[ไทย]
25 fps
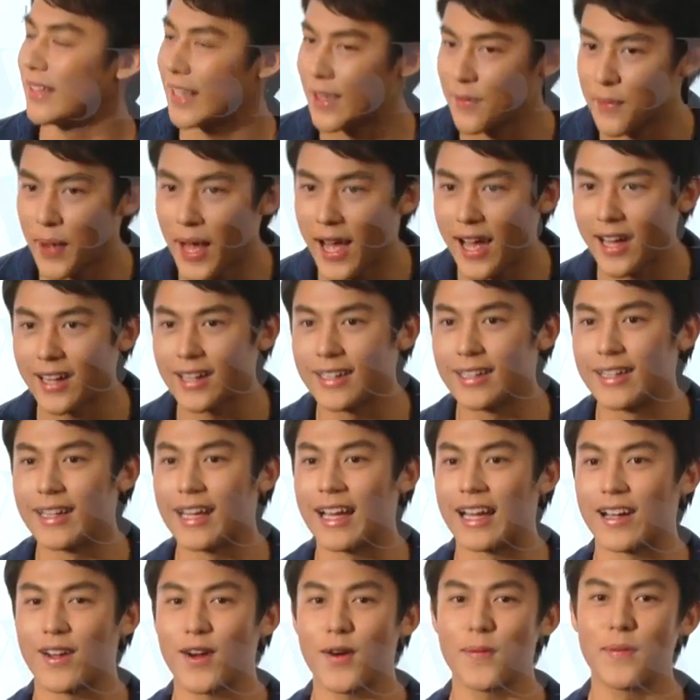ดีมากเลย
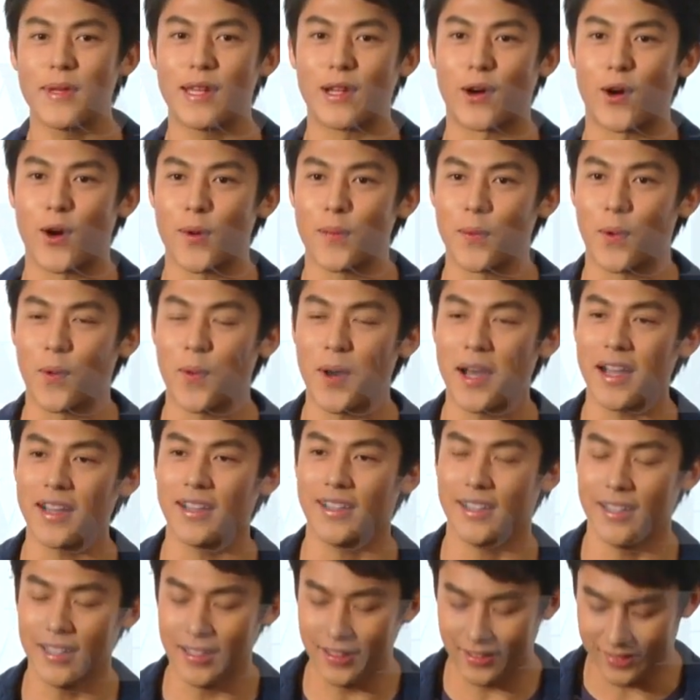อ่ะก็มีแต่คนบอกว่า
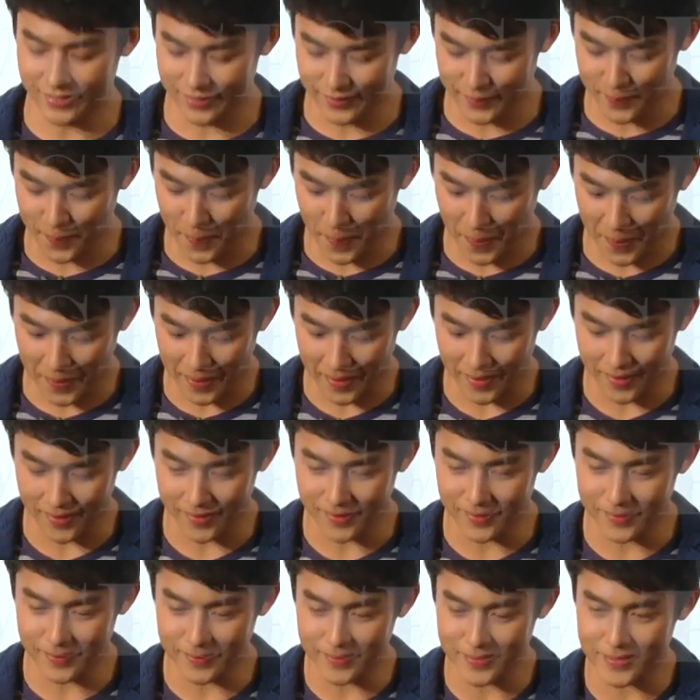เอ้ย
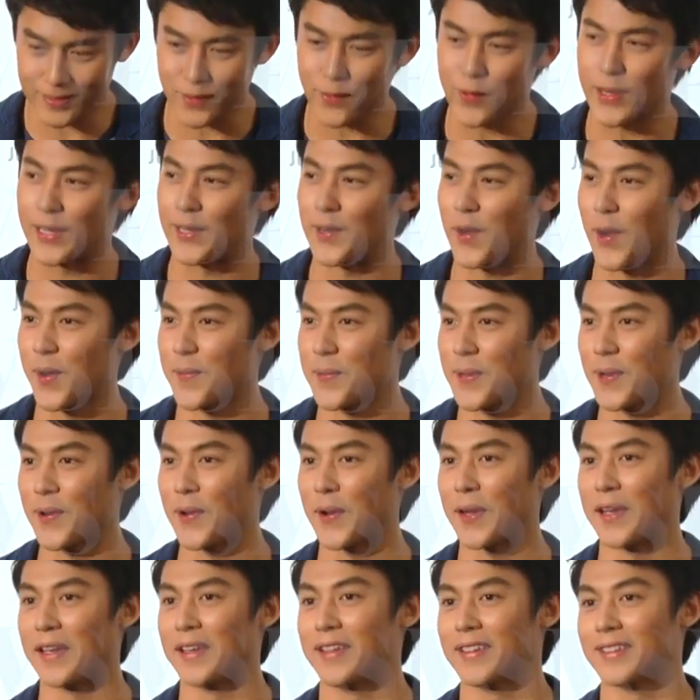สวีทน้อยไป
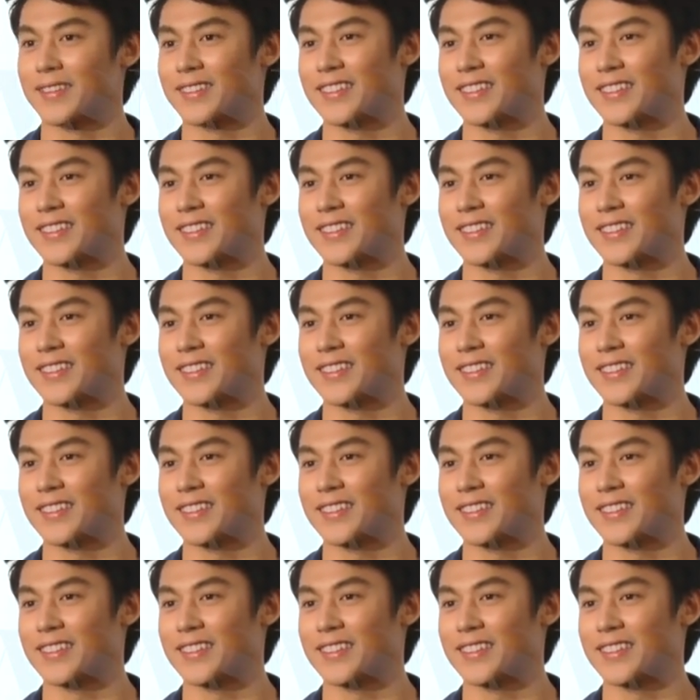หน่อย